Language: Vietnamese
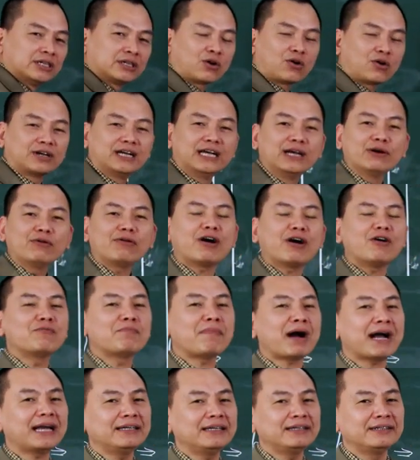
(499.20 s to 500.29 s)
còn nếu không
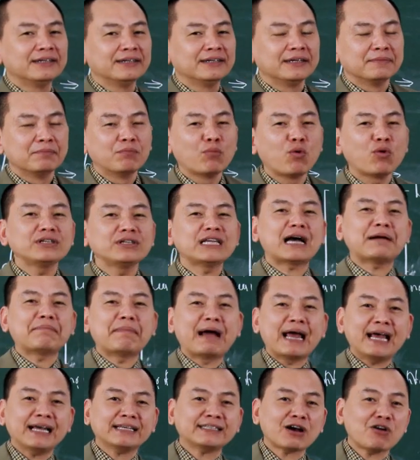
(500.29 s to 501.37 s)
may mua nhà
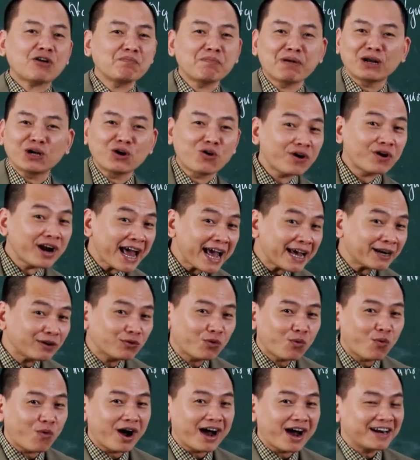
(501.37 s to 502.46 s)
bé xong mà nó đen
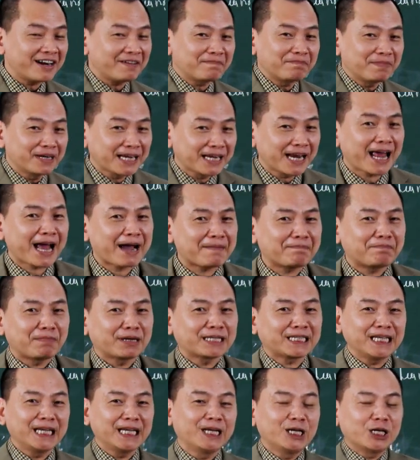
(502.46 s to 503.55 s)
quá là mình làm mà
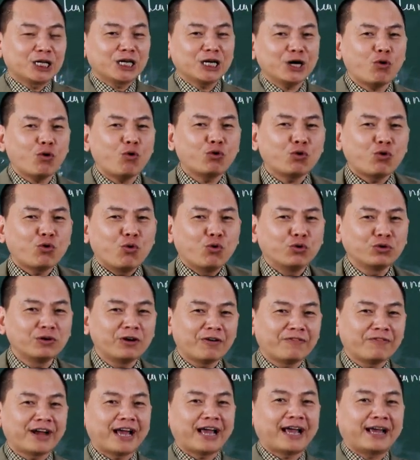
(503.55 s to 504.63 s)
tiền nó cứ ùn ùn
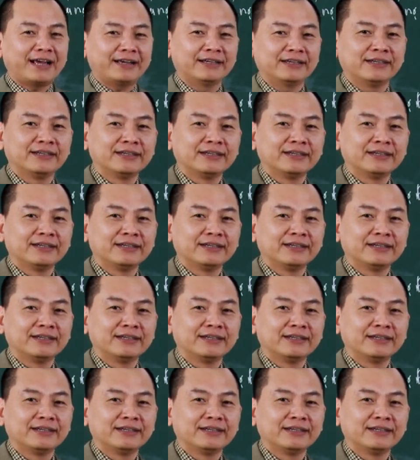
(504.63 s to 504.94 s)
nó về